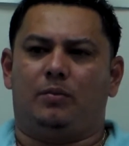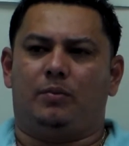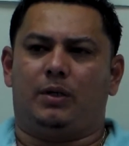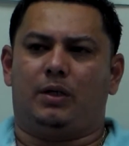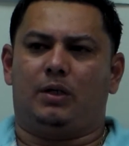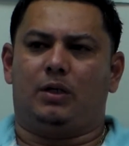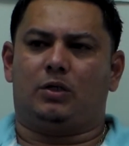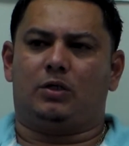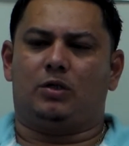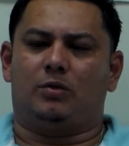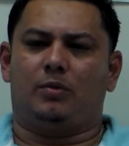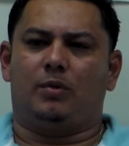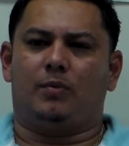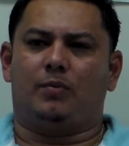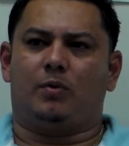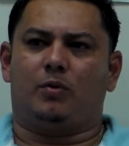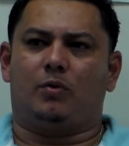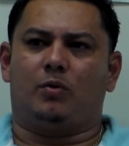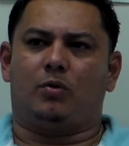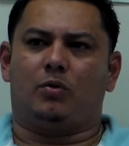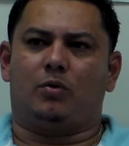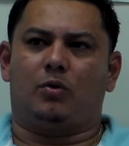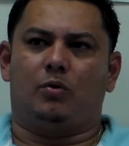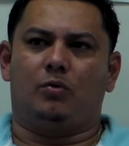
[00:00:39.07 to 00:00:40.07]
pero esto me
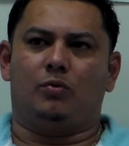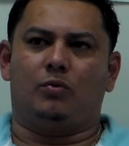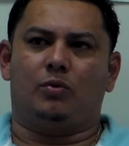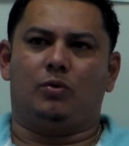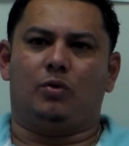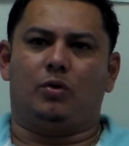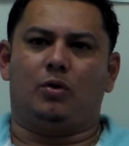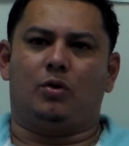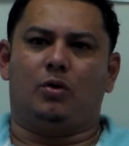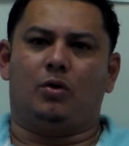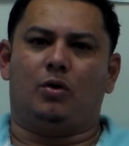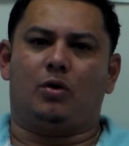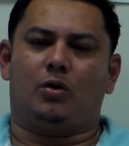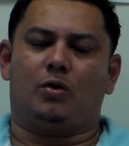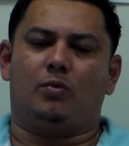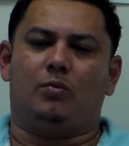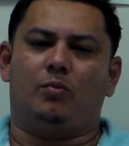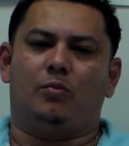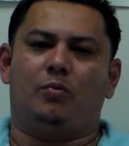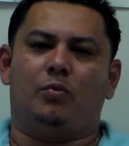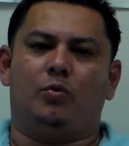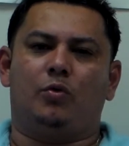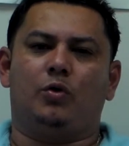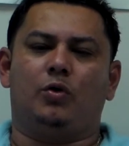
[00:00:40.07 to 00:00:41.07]
provocó un dolor
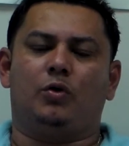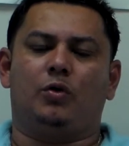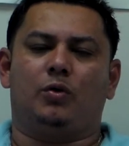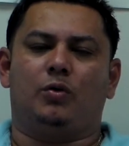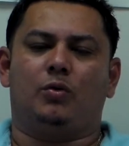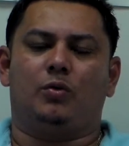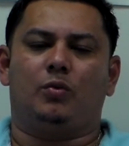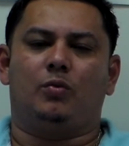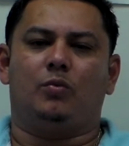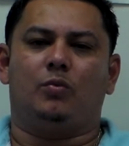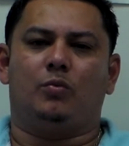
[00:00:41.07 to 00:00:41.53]
muy,